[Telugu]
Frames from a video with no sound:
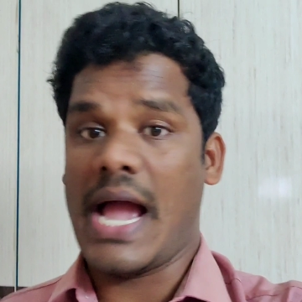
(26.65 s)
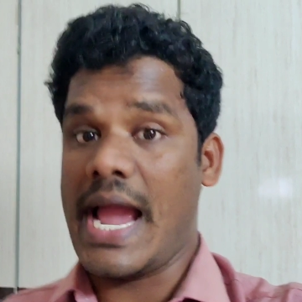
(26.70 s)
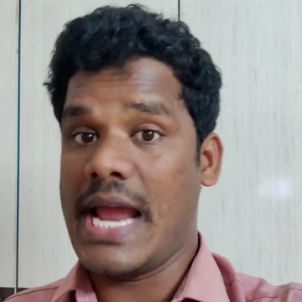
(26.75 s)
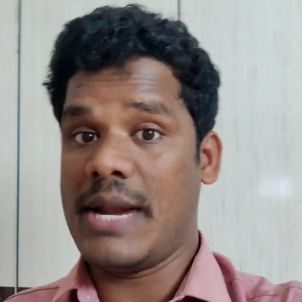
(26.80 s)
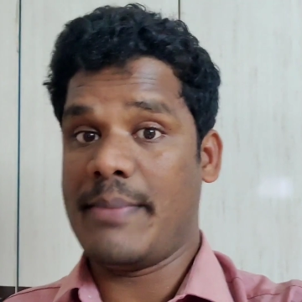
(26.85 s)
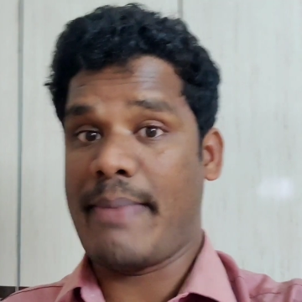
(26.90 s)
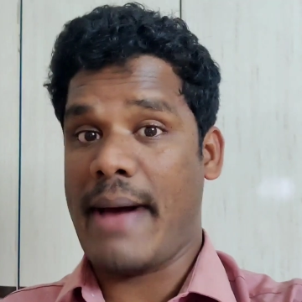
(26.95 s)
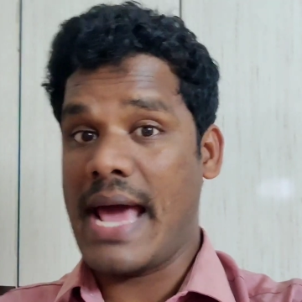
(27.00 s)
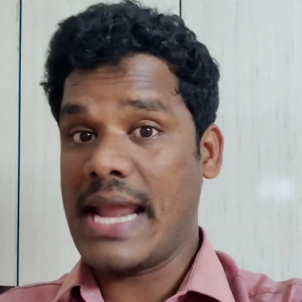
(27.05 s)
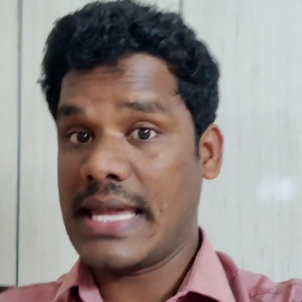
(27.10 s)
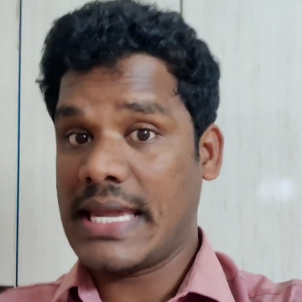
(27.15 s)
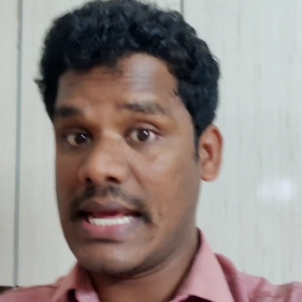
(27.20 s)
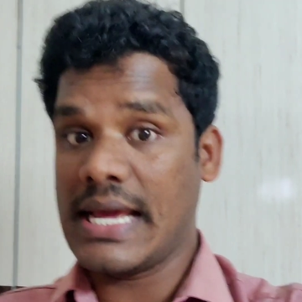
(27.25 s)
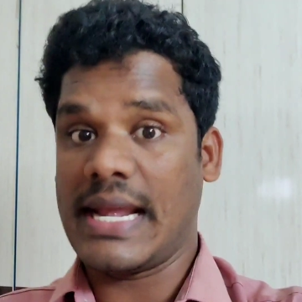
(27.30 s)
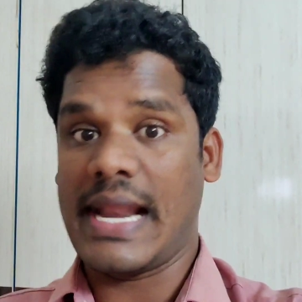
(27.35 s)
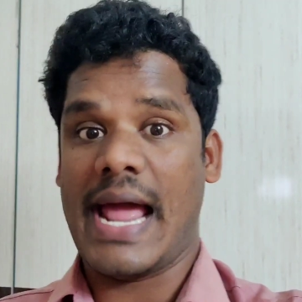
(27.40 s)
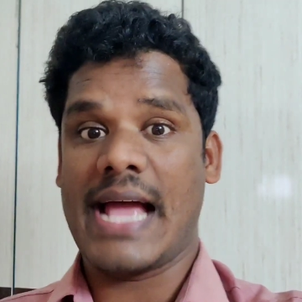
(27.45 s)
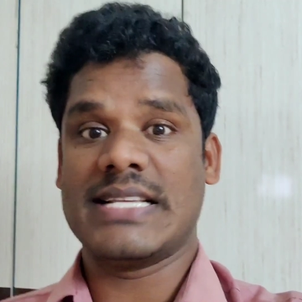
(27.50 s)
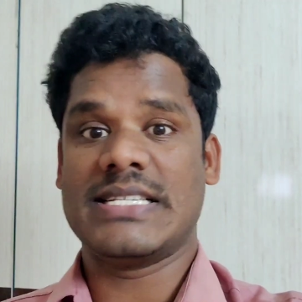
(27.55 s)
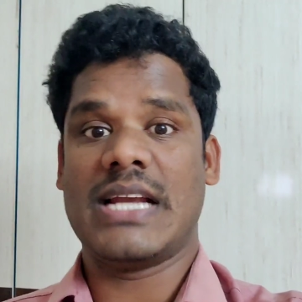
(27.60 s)
ఆయన
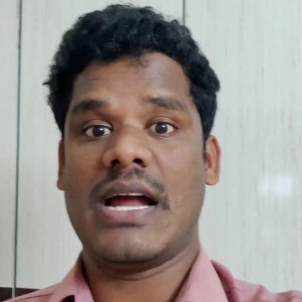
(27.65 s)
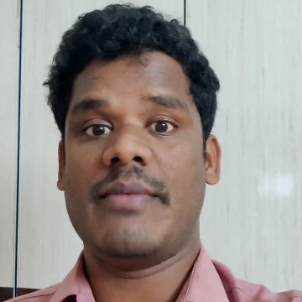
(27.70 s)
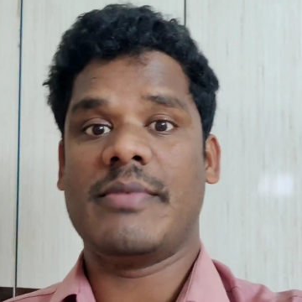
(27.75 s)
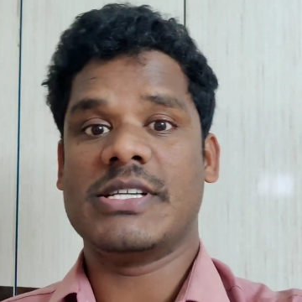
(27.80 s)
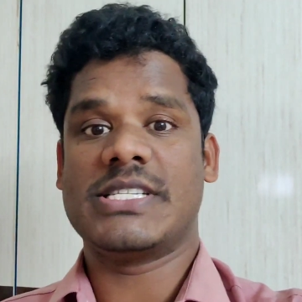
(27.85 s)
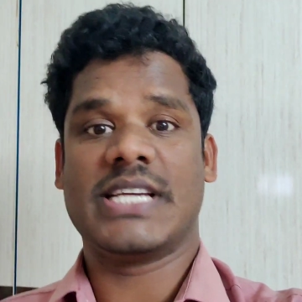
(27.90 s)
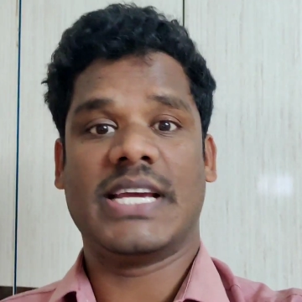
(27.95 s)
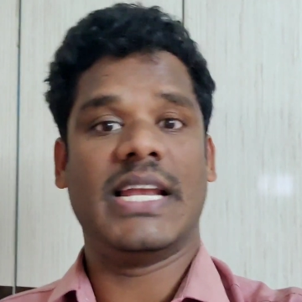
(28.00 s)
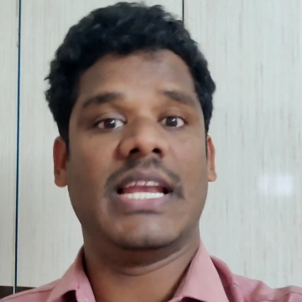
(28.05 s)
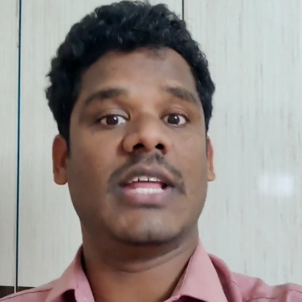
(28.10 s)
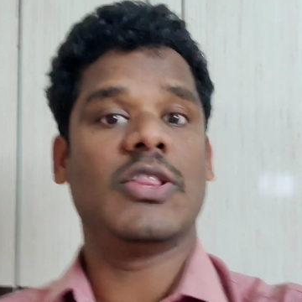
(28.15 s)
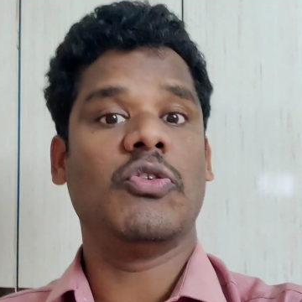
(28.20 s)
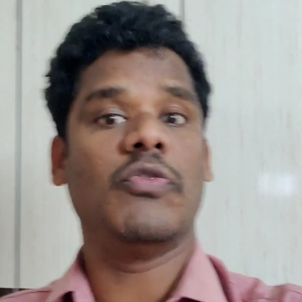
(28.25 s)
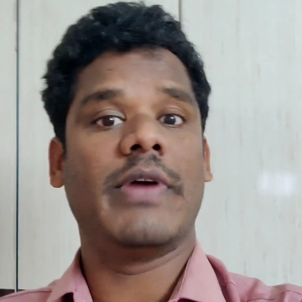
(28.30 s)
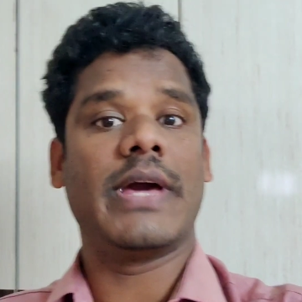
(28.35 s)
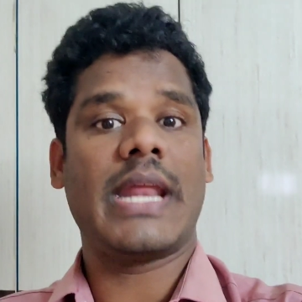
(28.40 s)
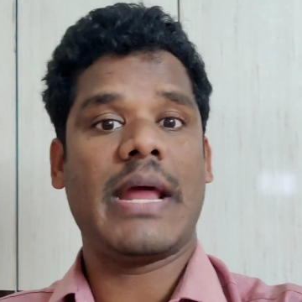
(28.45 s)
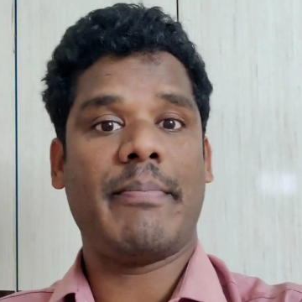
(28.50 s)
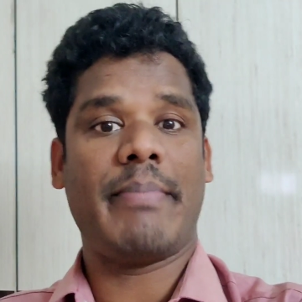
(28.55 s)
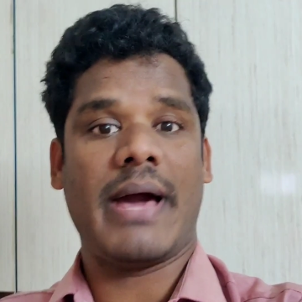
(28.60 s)
పార్టీకి రాజీనామా చేయలేదు
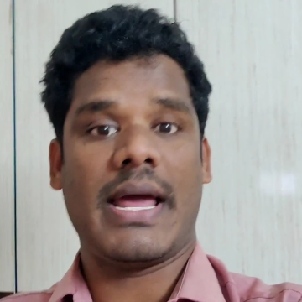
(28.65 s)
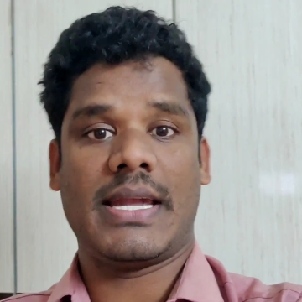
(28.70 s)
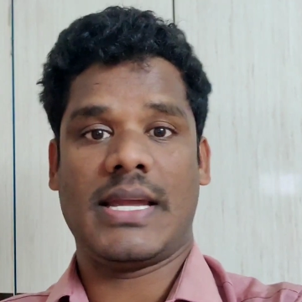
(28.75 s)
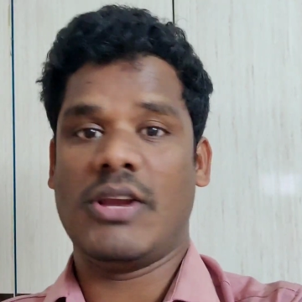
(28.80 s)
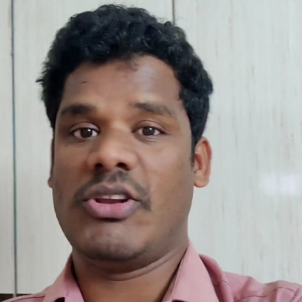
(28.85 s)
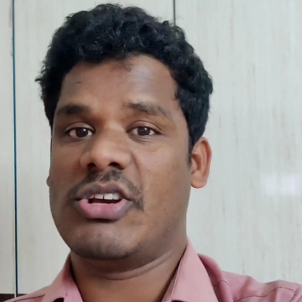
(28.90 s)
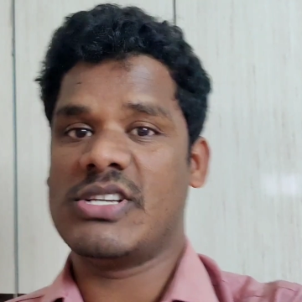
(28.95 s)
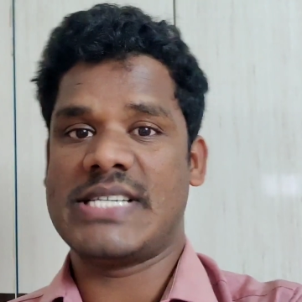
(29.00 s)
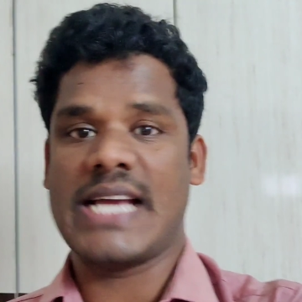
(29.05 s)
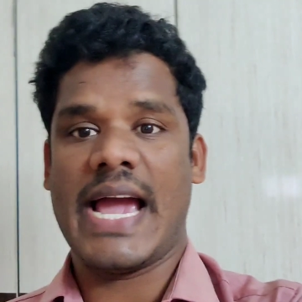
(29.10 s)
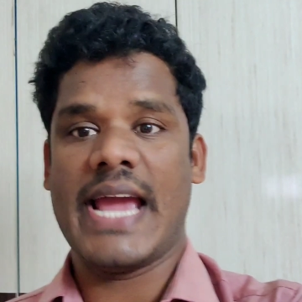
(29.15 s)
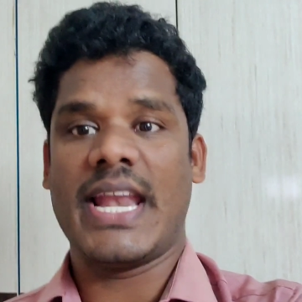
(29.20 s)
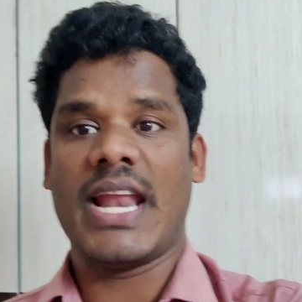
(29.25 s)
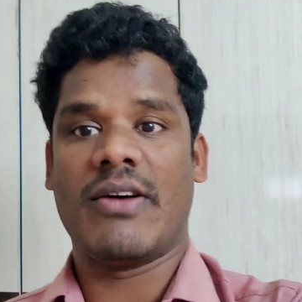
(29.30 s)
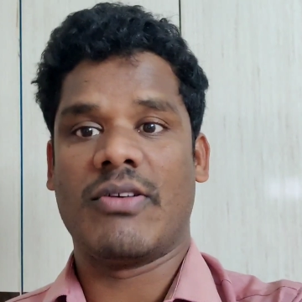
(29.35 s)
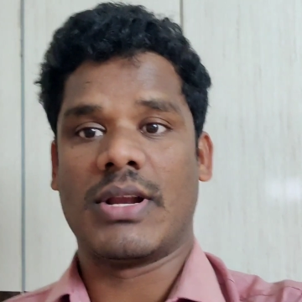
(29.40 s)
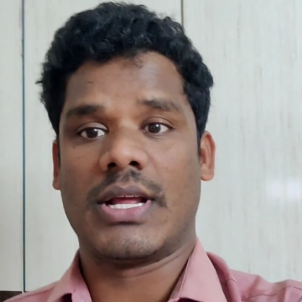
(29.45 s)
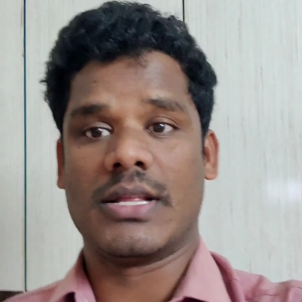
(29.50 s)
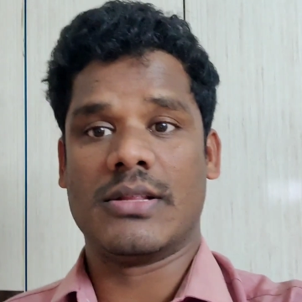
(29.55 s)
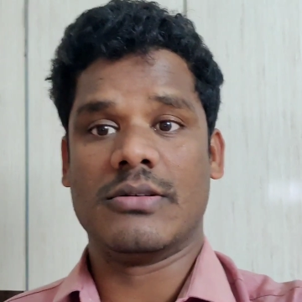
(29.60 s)
వేరే పార్టీలో
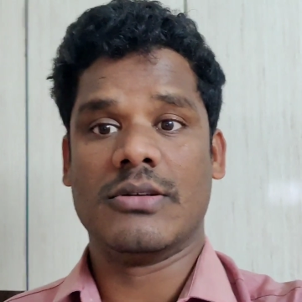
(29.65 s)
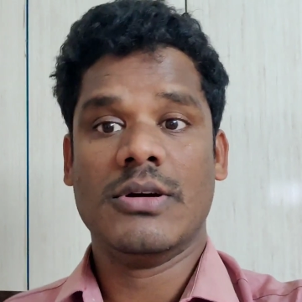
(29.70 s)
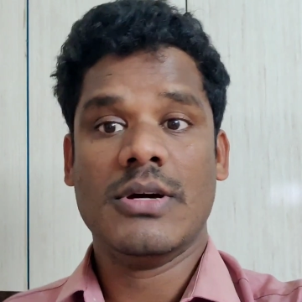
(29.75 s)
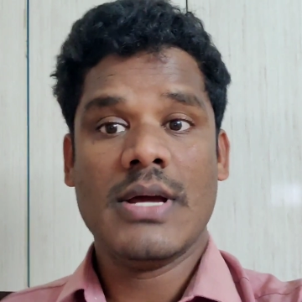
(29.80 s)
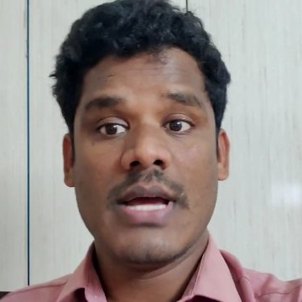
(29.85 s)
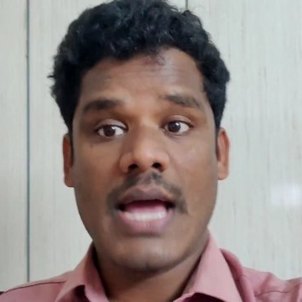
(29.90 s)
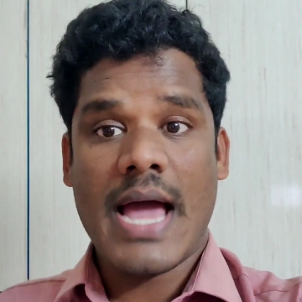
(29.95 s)
జాయిన్ అవ్వలేదు